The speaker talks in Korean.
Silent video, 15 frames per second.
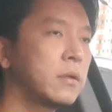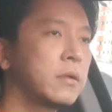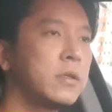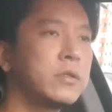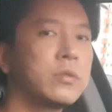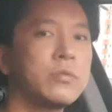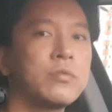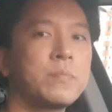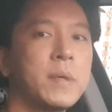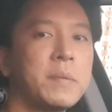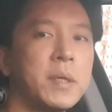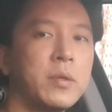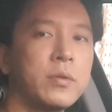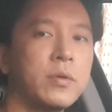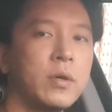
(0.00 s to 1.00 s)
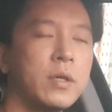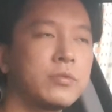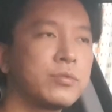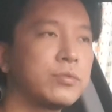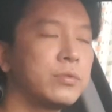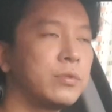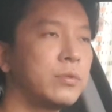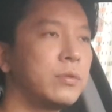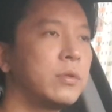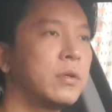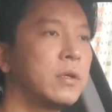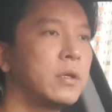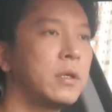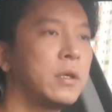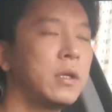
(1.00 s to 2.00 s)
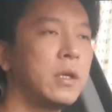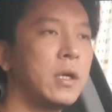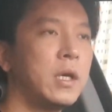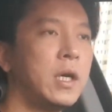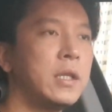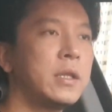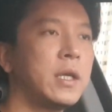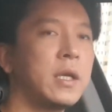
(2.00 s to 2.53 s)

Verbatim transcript: 2600만 원 넣어가지고 한